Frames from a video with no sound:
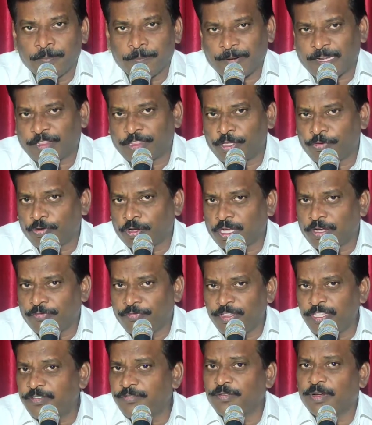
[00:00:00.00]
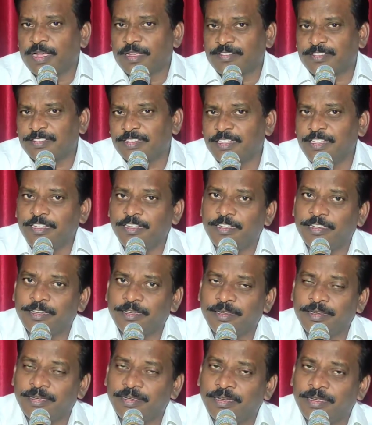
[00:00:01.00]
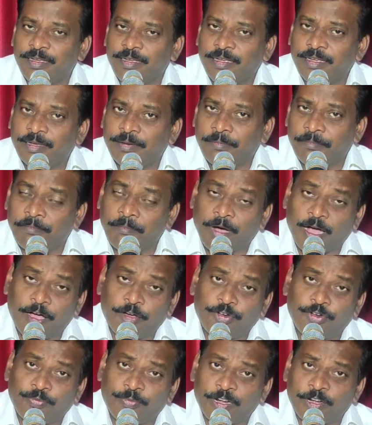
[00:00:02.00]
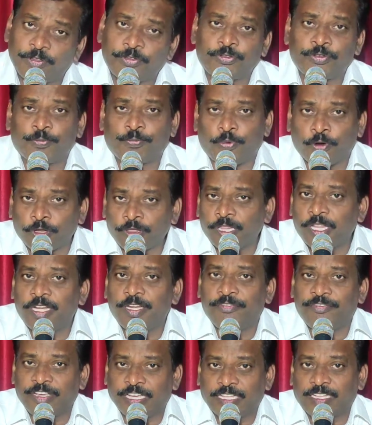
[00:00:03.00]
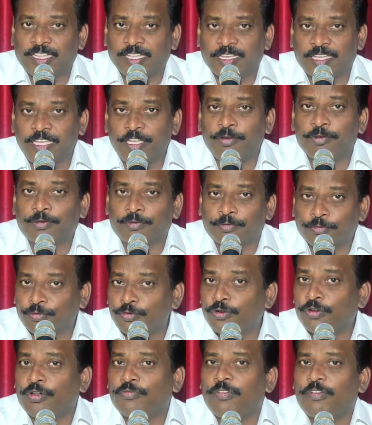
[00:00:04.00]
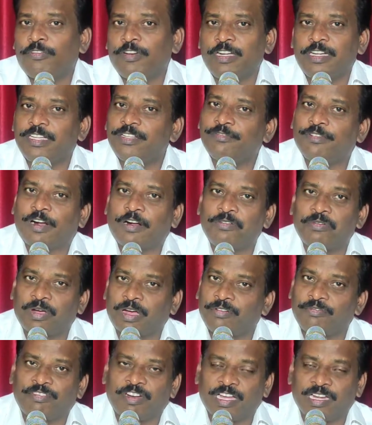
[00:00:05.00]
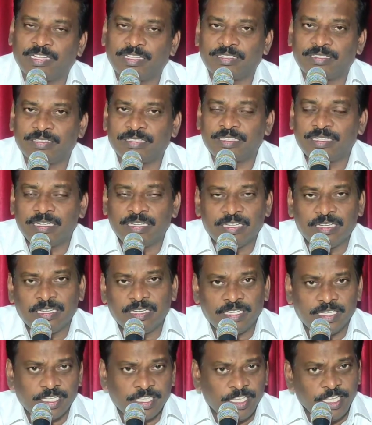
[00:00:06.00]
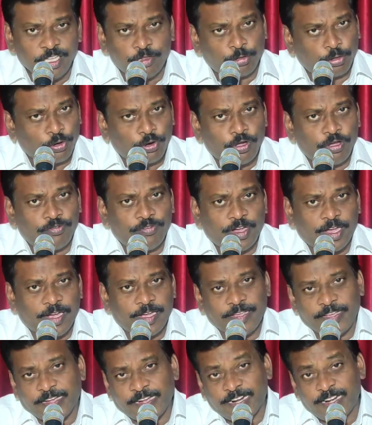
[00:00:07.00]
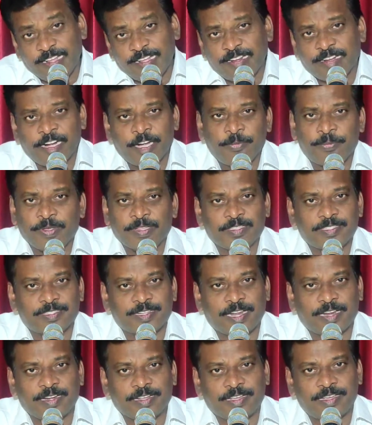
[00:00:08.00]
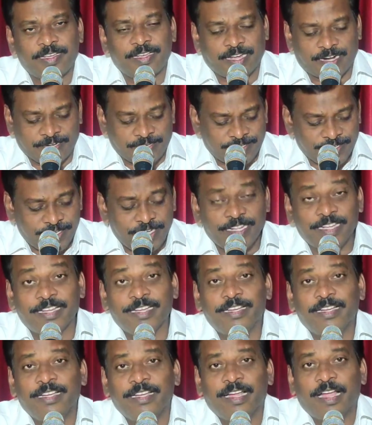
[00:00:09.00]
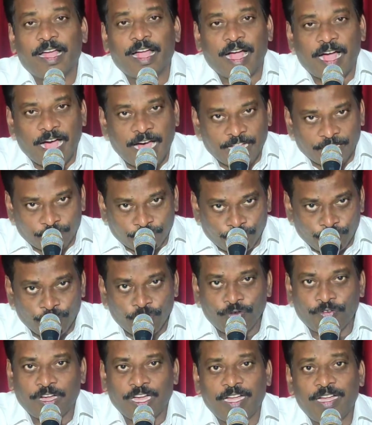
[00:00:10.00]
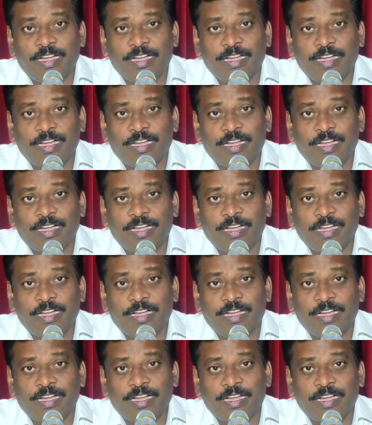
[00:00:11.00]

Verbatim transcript: ప్రతి ఒక్క విశ్వాసి మారు మనస్సు పొందని వ్యక్తికి త్రోవ వంటి వాడు అవ్వాలి ఈ త్రోవ ఎక్కడికి నడిపించటానికి అంటే ఆ త్రోవ